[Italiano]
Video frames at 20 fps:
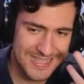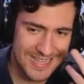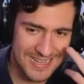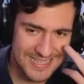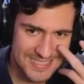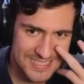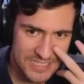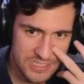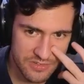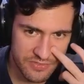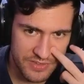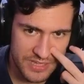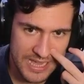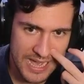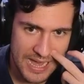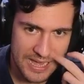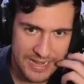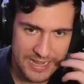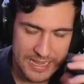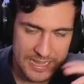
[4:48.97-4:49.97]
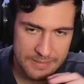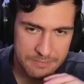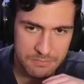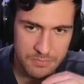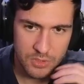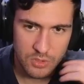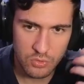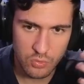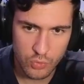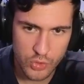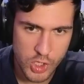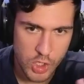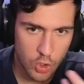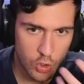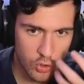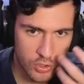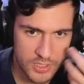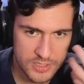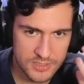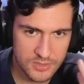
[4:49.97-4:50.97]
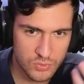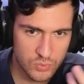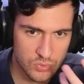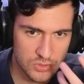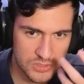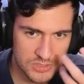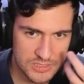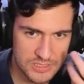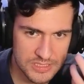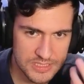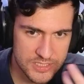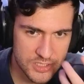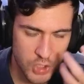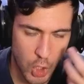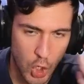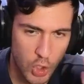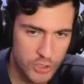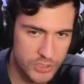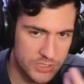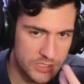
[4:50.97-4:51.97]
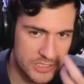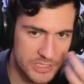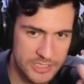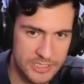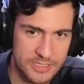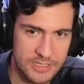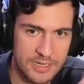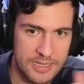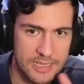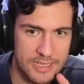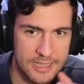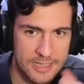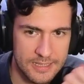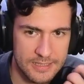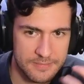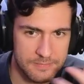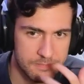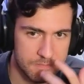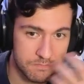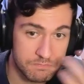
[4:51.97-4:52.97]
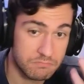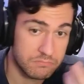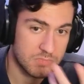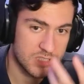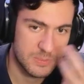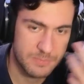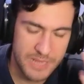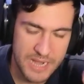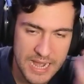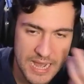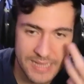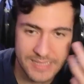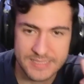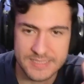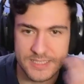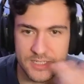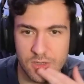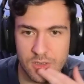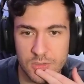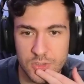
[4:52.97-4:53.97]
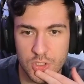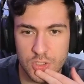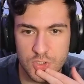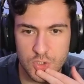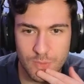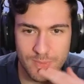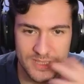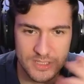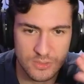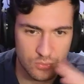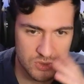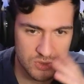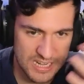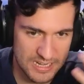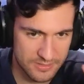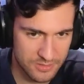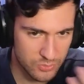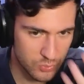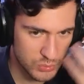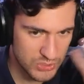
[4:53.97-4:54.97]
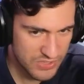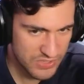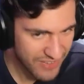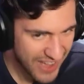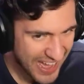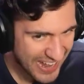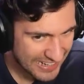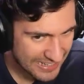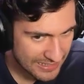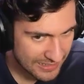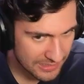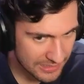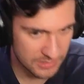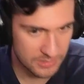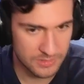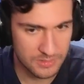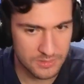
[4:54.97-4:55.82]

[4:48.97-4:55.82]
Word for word: a significare? L'unione di tutti i sogni, le speranze, non lo so, insomma, di tutte, tutti i fan.